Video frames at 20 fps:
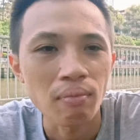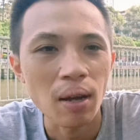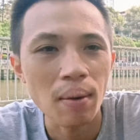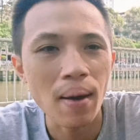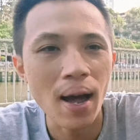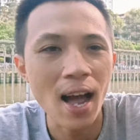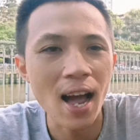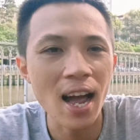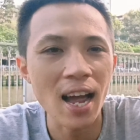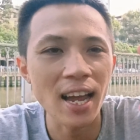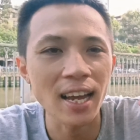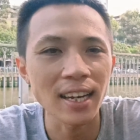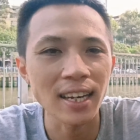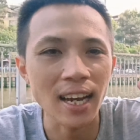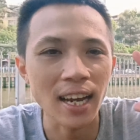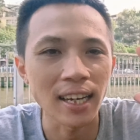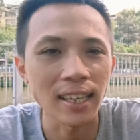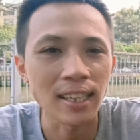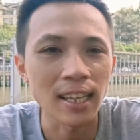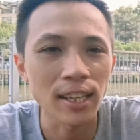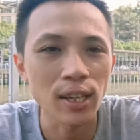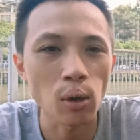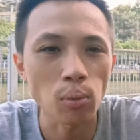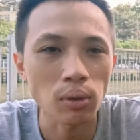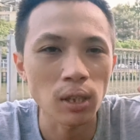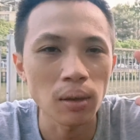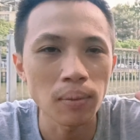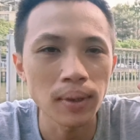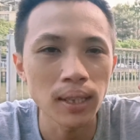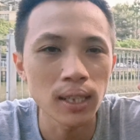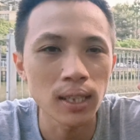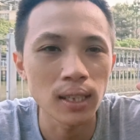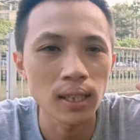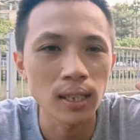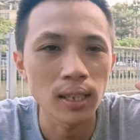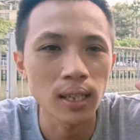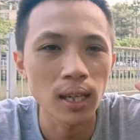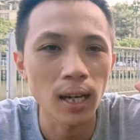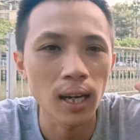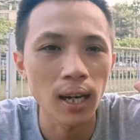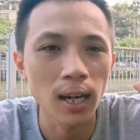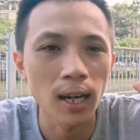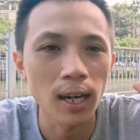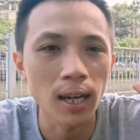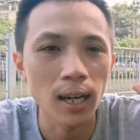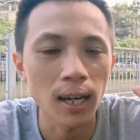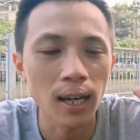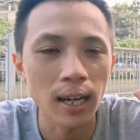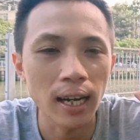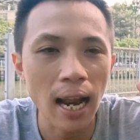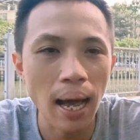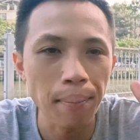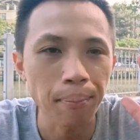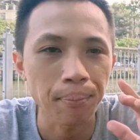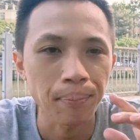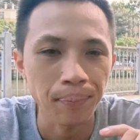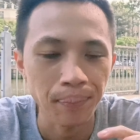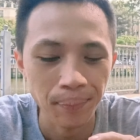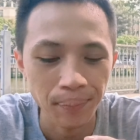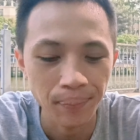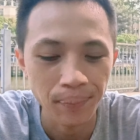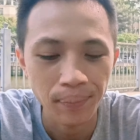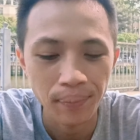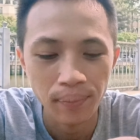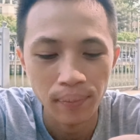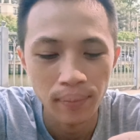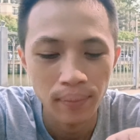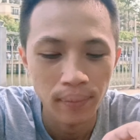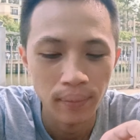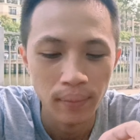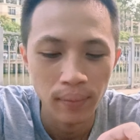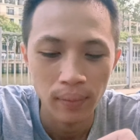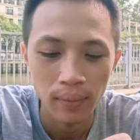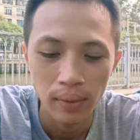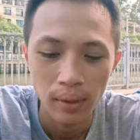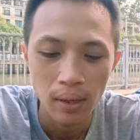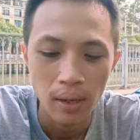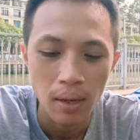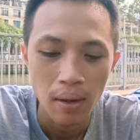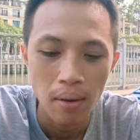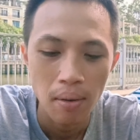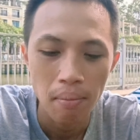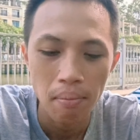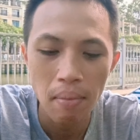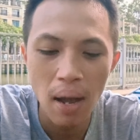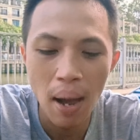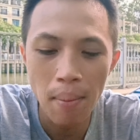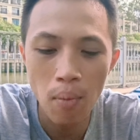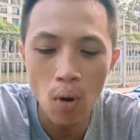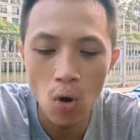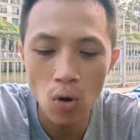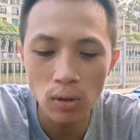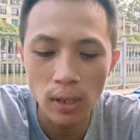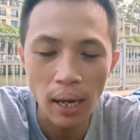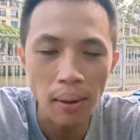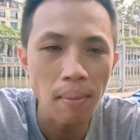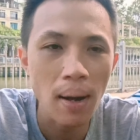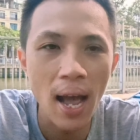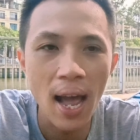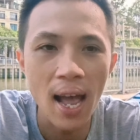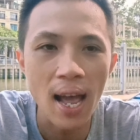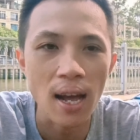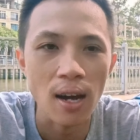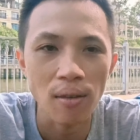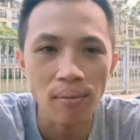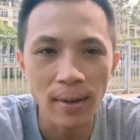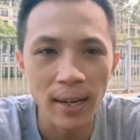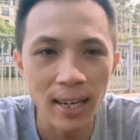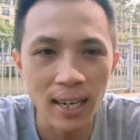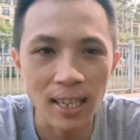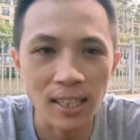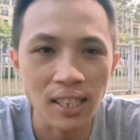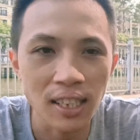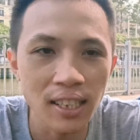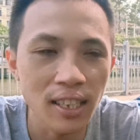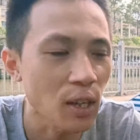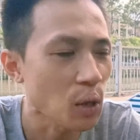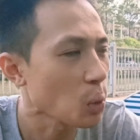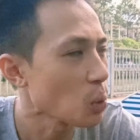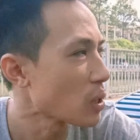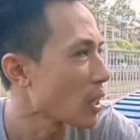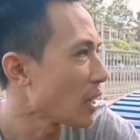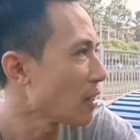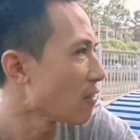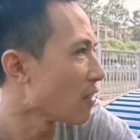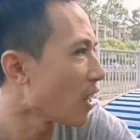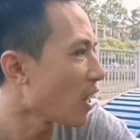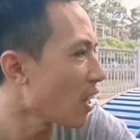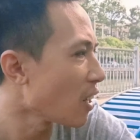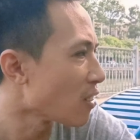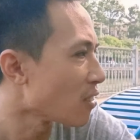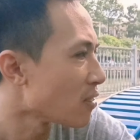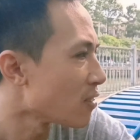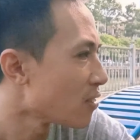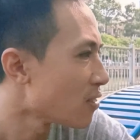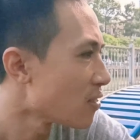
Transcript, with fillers: bye bye ngày thể dục thứ 15 uh, à, 31 tháng 3 hôm nay là sinh nhật tin phải không?